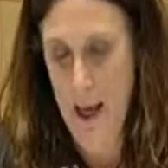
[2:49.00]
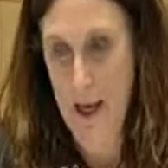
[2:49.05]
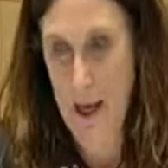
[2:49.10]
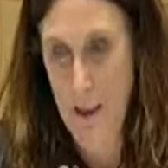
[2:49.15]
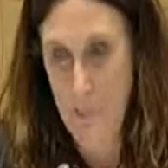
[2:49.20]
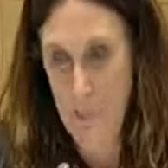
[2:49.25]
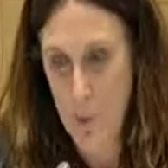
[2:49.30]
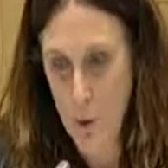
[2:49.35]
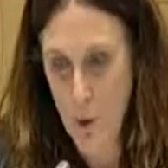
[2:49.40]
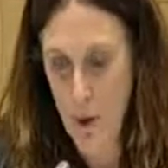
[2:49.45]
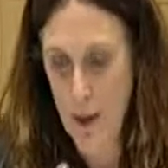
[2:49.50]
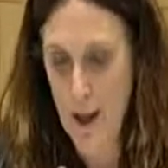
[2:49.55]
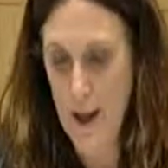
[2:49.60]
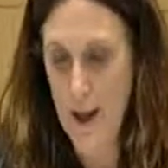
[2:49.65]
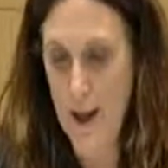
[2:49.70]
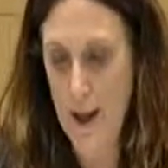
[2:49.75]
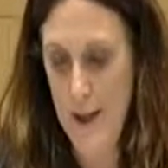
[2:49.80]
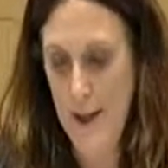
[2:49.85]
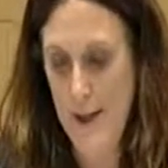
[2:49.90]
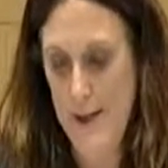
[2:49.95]

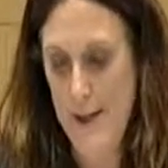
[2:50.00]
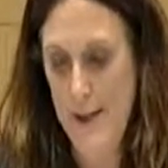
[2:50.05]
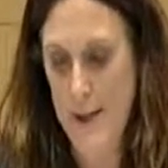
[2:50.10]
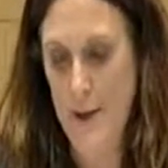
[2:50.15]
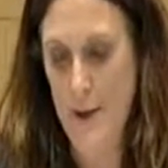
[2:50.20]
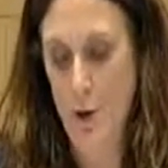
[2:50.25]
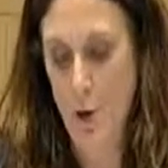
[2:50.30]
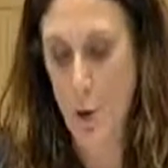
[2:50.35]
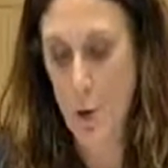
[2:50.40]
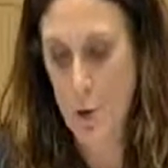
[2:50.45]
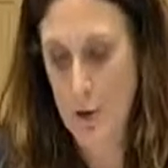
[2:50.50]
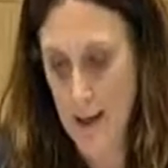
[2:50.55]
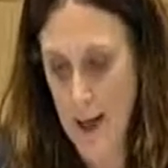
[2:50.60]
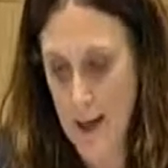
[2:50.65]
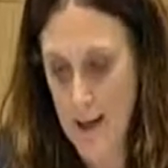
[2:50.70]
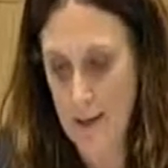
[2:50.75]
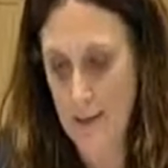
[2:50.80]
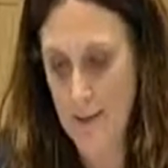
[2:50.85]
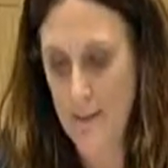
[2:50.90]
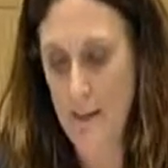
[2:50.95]
élaborée, euh, haute
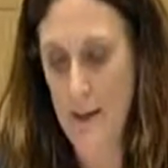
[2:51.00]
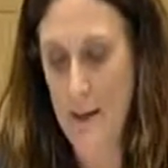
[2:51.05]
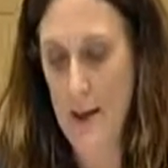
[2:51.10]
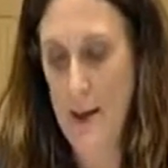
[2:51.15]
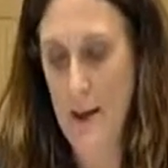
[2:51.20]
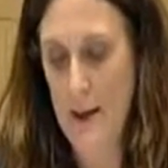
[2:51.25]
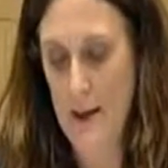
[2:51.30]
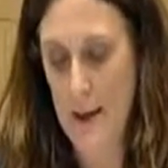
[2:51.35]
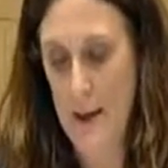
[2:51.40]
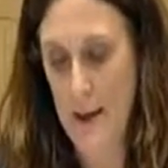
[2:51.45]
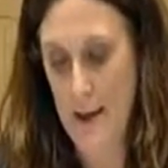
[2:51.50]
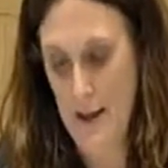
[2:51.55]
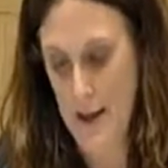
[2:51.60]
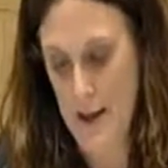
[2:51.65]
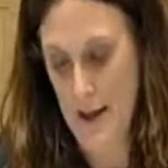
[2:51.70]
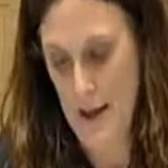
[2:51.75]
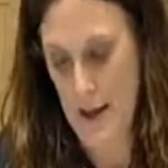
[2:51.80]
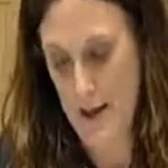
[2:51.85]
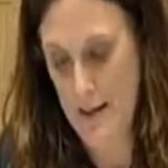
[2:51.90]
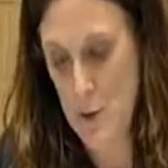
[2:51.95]
qualité,
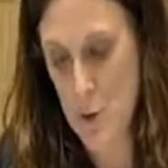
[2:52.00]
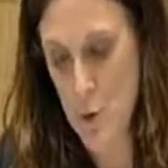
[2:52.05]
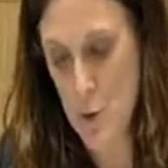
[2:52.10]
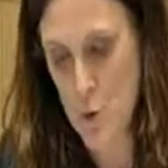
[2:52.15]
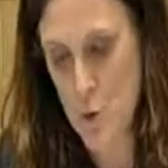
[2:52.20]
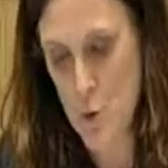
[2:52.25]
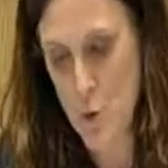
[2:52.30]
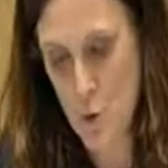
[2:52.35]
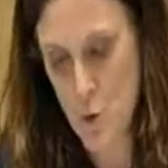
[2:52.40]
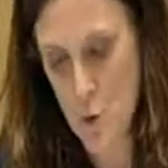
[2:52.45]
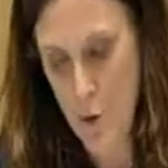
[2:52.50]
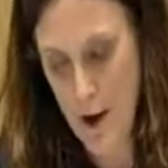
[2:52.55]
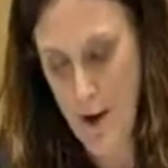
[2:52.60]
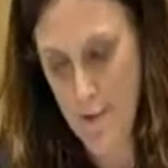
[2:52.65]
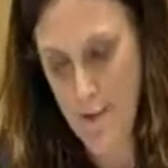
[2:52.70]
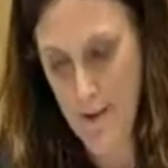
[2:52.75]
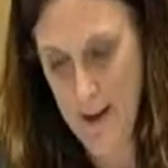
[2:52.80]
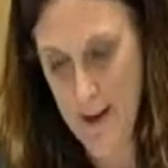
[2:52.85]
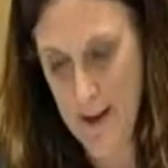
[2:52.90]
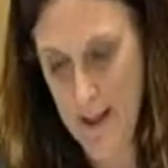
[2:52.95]
la, discussion
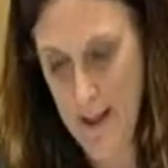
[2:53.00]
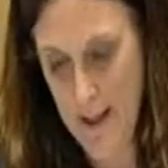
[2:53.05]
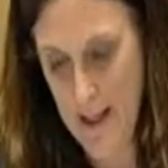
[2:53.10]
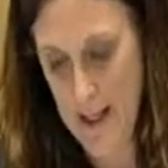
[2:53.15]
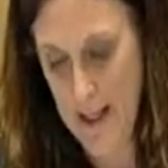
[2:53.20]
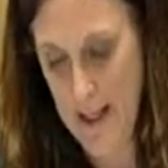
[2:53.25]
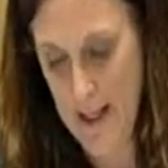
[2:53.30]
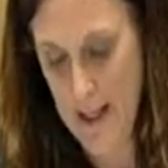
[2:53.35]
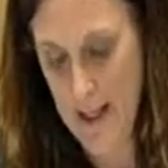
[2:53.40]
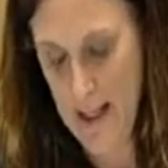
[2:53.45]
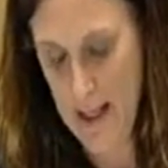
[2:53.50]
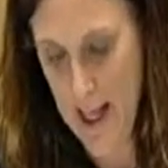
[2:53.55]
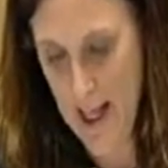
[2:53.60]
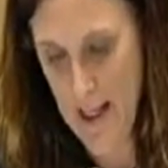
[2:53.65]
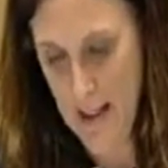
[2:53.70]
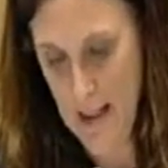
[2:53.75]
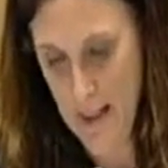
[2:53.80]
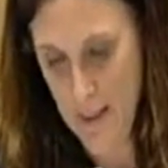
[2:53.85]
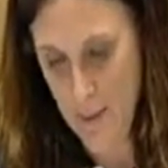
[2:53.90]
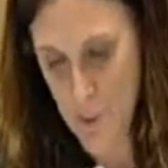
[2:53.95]
avec
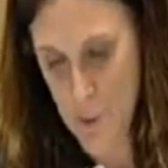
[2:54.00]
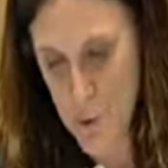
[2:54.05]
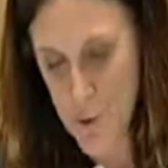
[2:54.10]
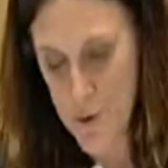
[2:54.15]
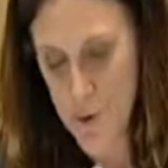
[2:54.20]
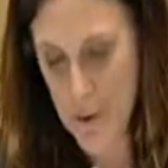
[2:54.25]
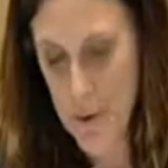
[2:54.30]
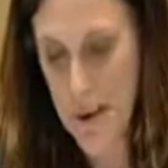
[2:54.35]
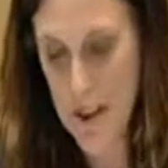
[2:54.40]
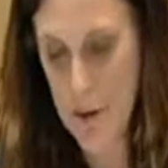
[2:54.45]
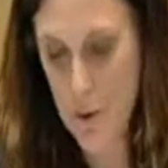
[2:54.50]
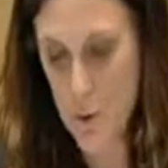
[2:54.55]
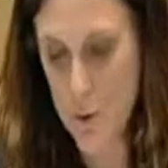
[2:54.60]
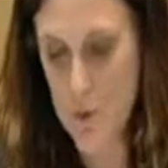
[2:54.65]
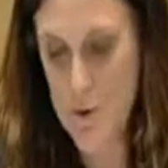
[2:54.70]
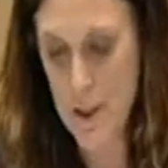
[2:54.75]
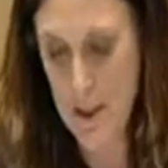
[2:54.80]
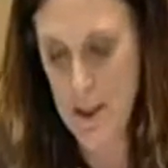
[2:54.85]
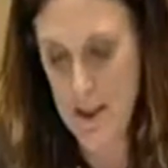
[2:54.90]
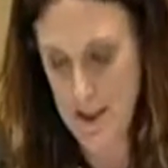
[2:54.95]
l'industrie et
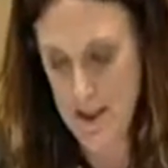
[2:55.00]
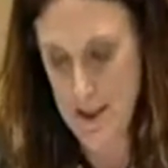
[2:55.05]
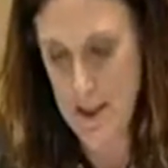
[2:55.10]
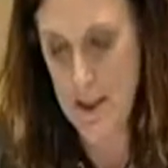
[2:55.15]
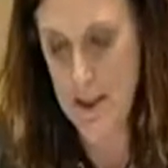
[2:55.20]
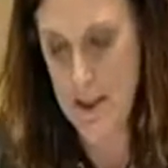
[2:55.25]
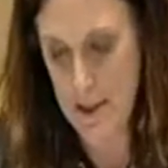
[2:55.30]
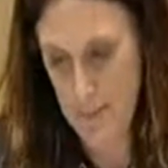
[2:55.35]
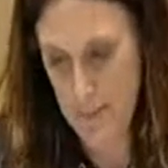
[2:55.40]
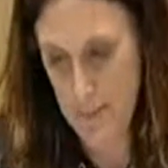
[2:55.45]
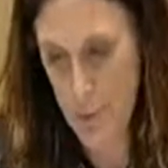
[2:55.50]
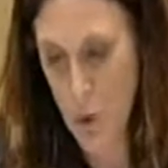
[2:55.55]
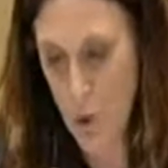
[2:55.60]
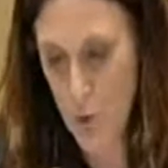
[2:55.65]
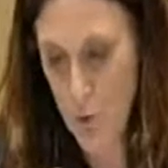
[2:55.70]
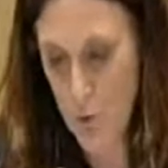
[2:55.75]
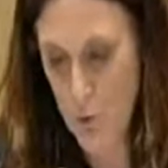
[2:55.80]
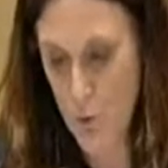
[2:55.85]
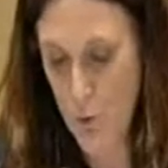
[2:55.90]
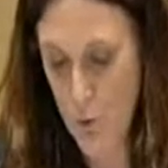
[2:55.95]
tout ça, ça,
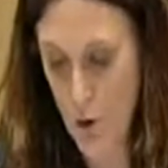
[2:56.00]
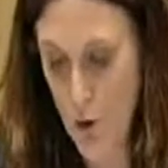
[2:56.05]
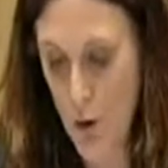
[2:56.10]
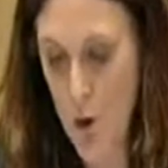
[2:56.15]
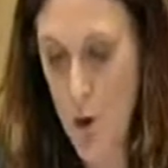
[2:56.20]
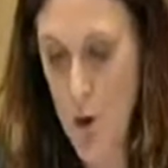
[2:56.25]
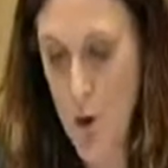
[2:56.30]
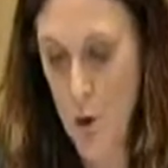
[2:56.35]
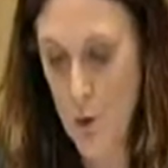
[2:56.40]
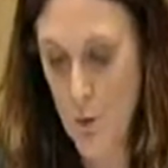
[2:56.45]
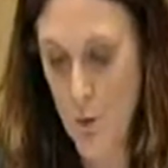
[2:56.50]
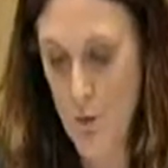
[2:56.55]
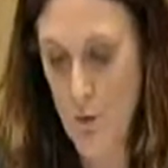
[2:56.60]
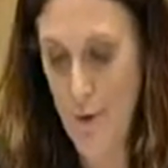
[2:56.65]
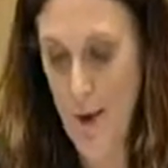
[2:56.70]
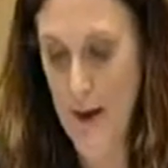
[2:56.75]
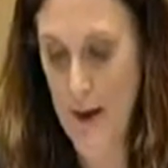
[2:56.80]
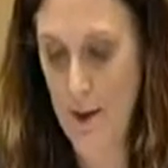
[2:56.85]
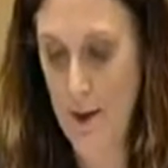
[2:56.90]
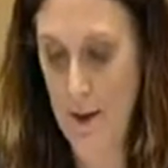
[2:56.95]
prend du temps de
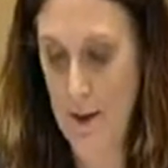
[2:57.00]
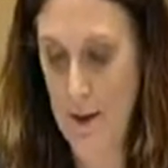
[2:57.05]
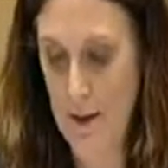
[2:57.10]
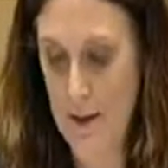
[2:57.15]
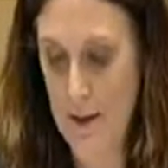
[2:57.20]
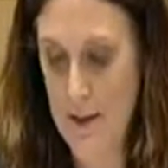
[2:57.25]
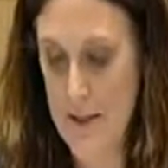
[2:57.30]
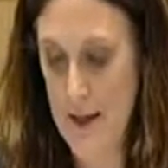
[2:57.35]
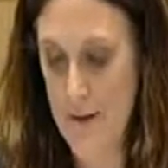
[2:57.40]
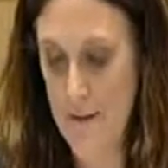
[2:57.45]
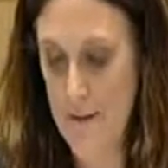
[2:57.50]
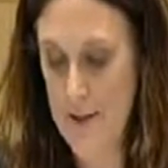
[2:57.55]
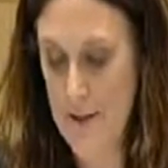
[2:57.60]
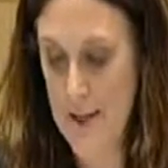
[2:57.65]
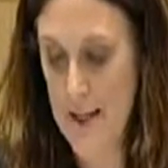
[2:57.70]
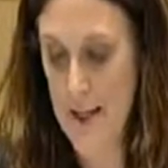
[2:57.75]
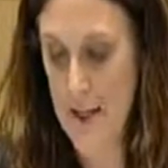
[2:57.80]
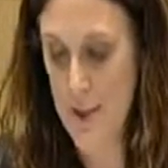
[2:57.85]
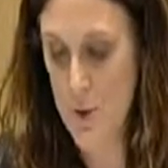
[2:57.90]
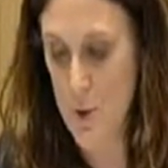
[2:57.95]
faire des,
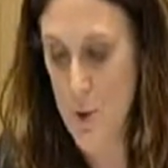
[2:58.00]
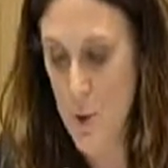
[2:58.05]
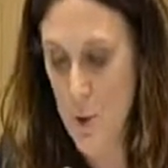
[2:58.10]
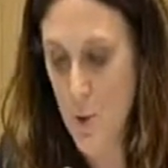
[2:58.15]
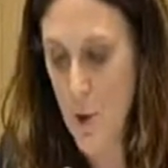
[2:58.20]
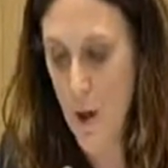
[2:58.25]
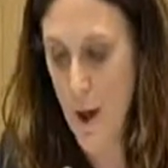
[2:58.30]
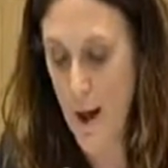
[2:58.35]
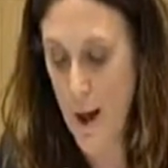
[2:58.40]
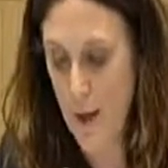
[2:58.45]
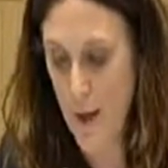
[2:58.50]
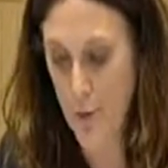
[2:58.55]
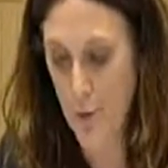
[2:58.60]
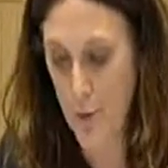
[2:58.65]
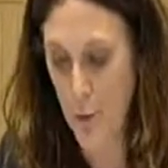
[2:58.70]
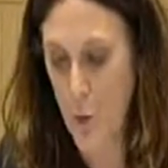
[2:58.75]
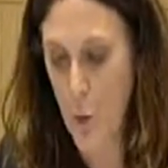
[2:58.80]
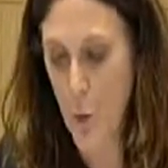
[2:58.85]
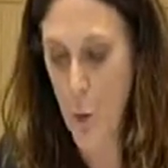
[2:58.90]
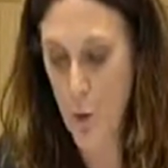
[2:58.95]
investigations
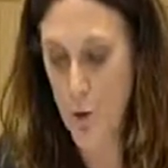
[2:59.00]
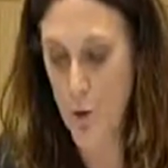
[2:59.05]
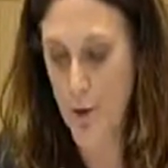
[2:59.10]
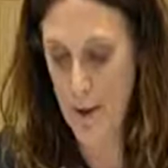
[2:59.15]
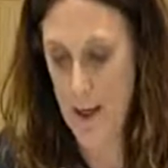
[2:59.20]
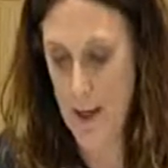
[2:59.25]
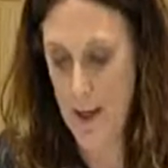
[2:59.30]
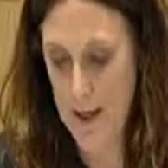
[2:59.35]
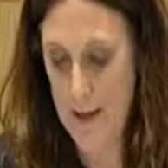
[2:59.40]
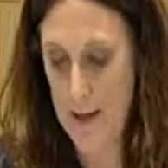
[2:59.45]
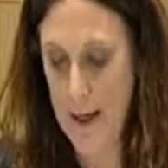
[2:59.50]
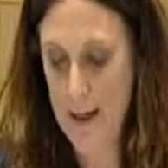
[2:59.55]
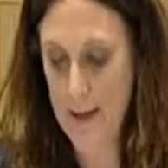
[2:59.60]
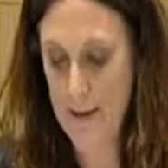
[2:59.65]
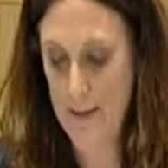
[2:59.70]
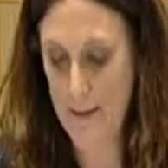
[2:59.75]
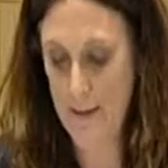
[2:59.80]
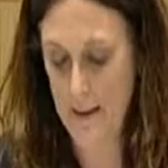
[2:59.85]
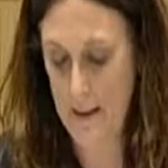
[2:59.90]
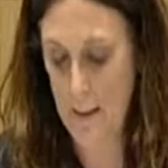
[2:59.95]
de haute
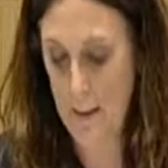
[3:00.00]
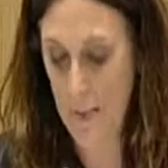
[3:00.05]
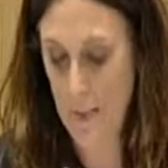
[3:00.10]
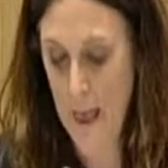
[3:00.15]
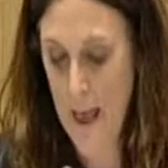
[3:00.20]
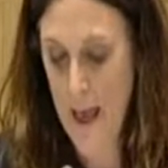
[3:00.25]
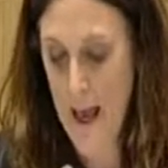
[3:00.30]
qualité.